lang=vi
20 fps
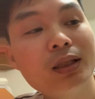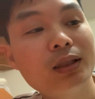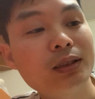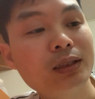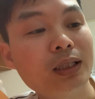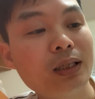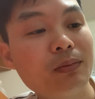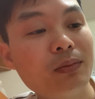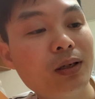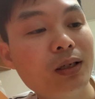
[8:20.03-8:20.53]

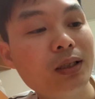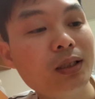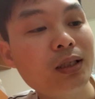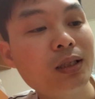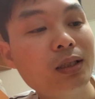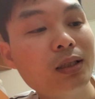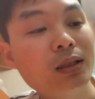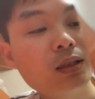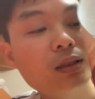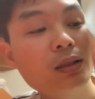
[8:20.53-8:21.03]
xe mới đây
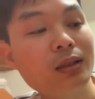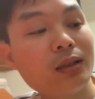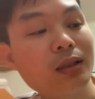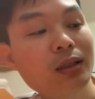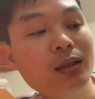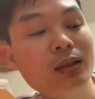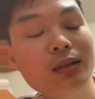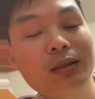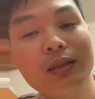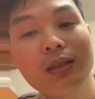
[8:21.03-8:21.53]

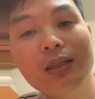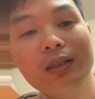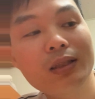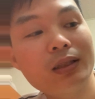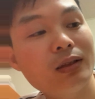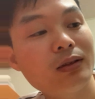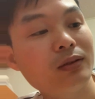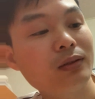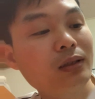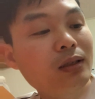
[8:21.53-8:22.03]
đó
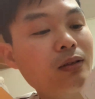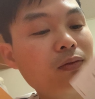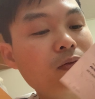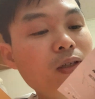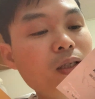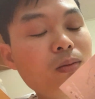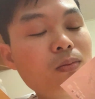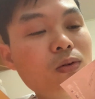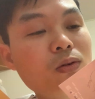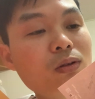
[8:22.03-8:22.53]
đây
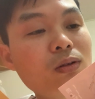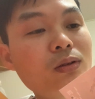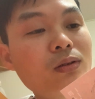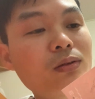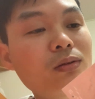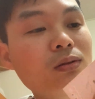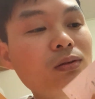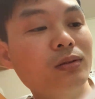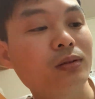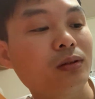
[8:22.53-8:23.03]
RAV4
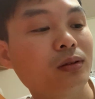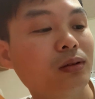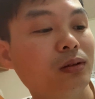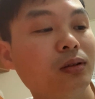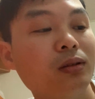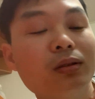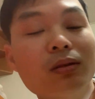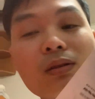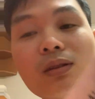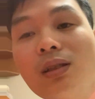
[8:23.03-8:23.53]

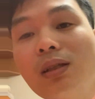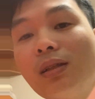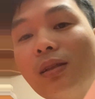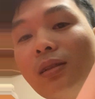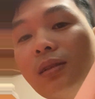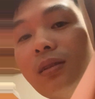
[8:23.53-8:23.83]
đây